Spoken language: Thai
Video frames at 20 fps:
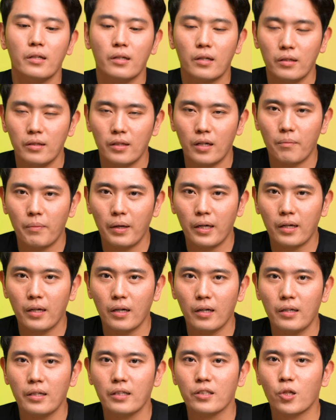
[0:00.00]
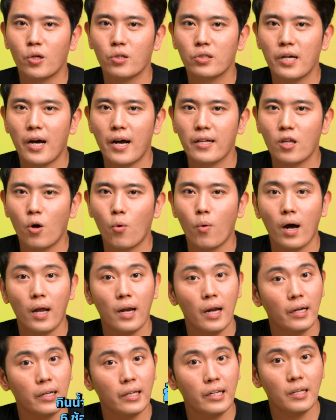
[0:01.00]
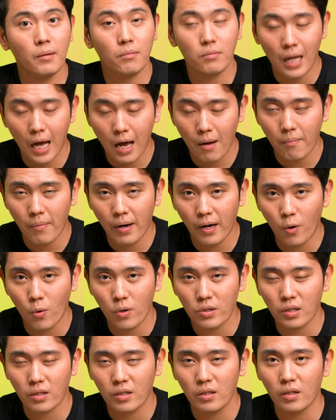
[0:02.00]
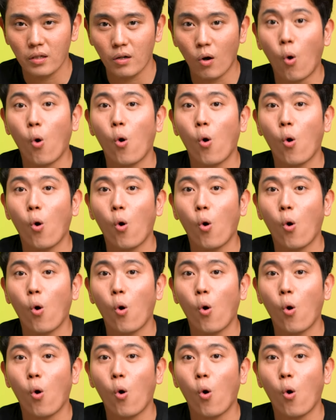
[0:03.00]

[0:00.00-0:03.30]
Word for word: เกลือไม่เกิน 1 ช้อนชาต่อวันและกินน้ำตาลไม่ควรจะเกิน